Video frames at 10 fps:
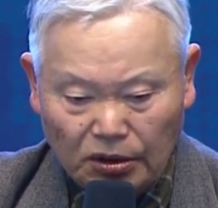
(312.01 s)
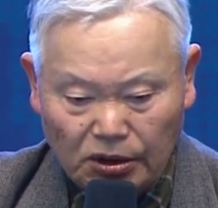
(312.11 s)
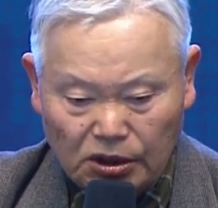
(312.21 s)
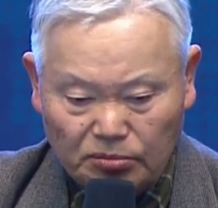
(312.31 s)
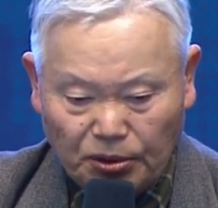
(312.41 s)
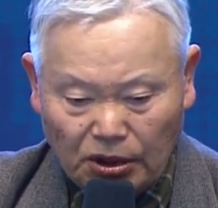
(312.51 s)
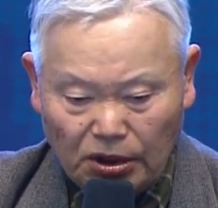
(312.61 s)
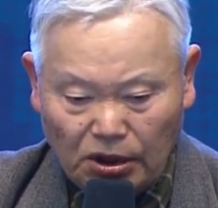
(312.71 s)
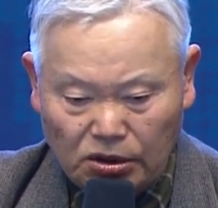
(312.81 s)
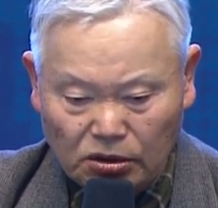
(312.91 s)

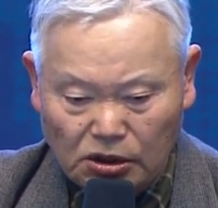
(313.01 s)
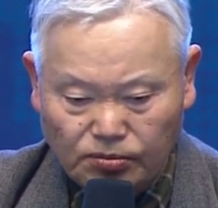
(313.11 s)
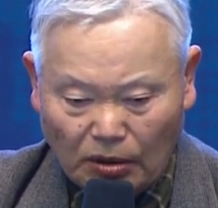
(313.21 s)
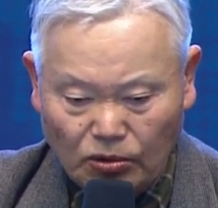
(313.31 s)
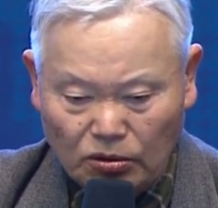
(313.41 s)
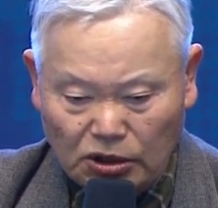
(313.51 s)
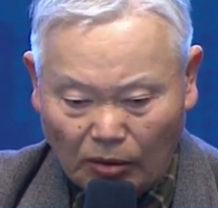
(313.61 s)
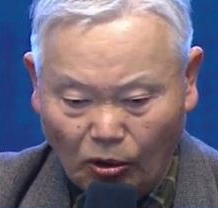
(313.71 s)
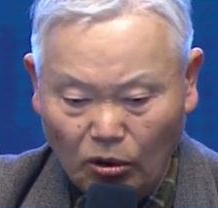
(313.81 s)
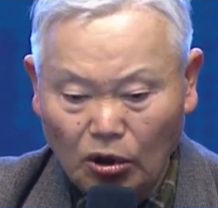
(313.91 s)
시진핑이 2013년
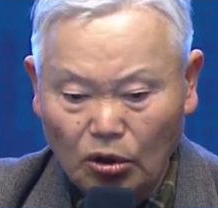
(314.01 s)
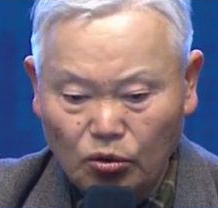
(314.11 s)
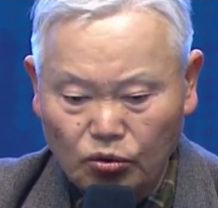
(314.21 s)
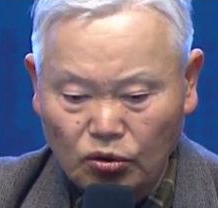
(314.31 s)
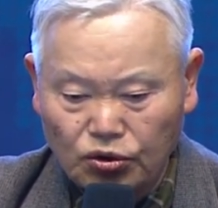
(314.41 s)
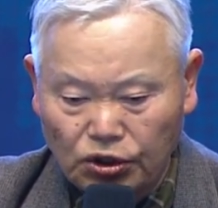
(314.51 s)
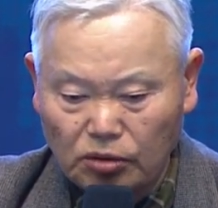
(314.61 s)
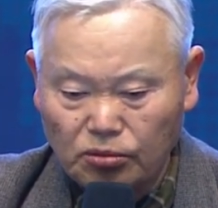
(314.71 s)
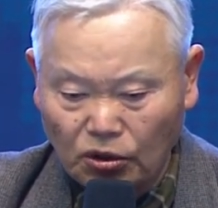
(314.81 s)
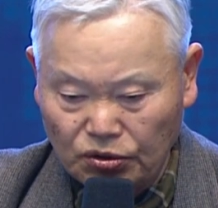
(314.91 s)
3월 주석
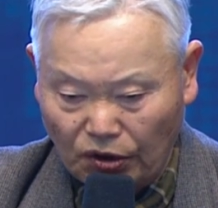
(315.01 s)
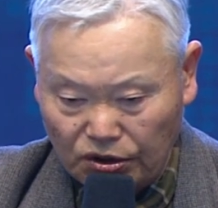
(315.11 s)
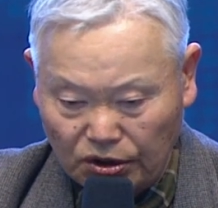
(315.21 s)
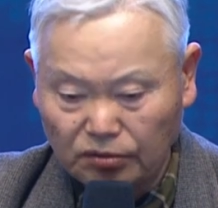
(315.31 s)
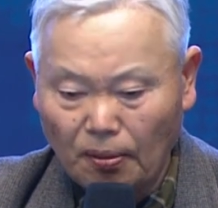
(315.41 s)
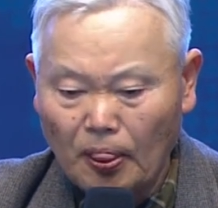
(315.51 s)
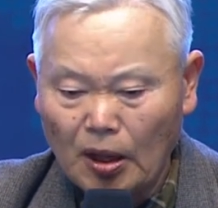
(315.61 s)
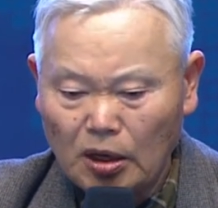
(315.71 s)
취임 연설에서